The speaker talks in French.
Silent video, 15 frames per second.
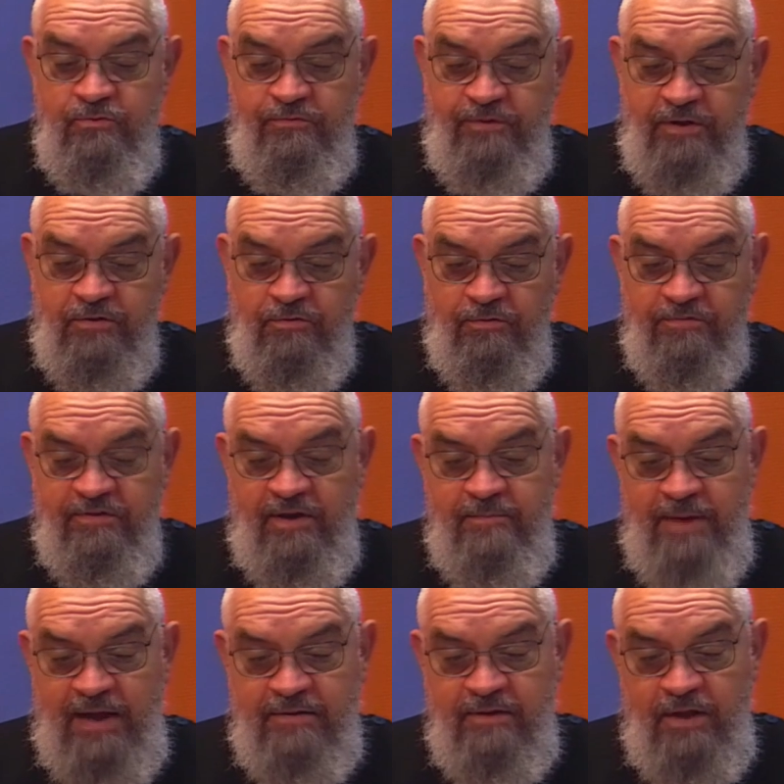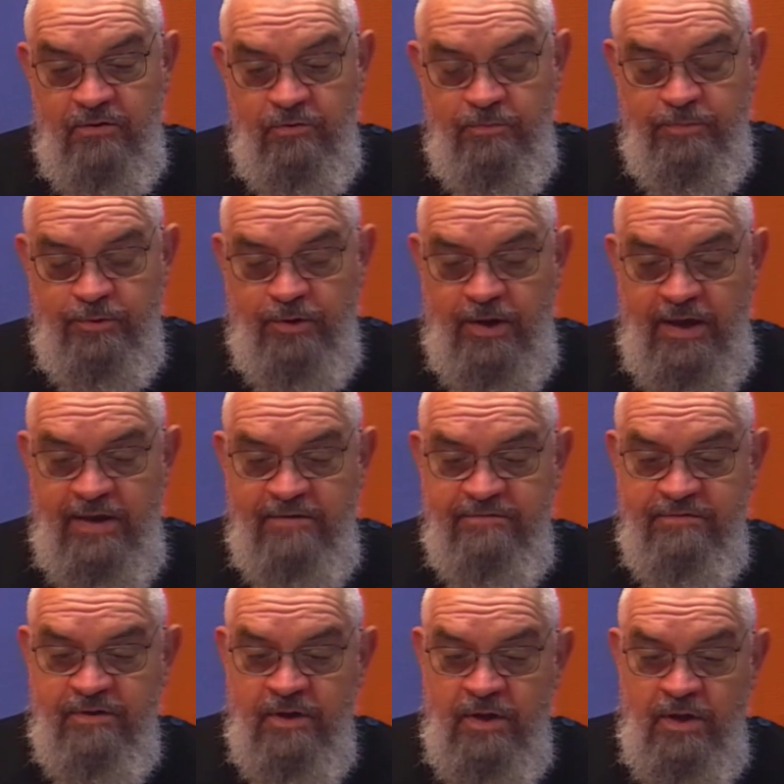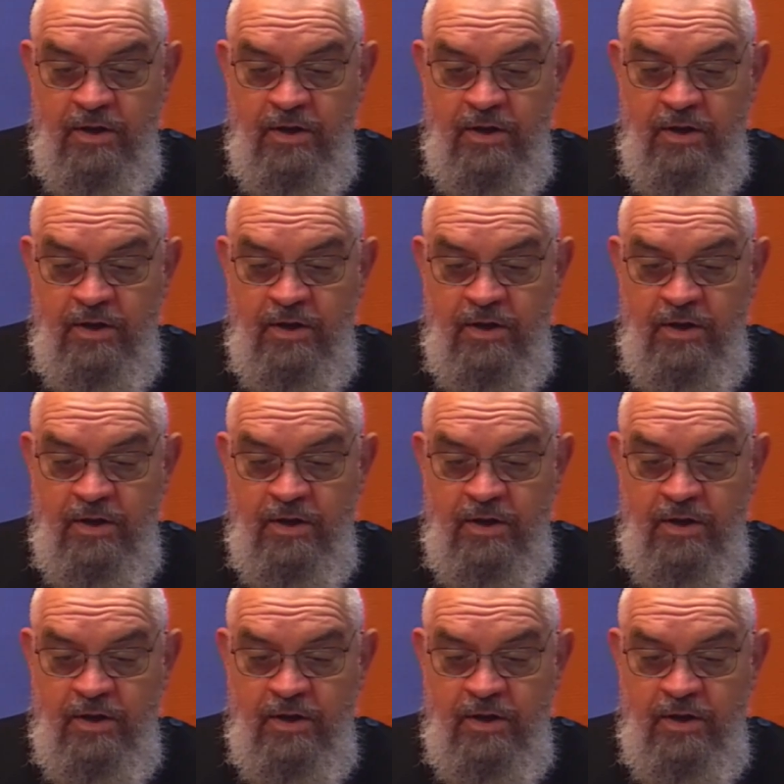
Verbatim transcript: fêtons Saint Martin de Porès,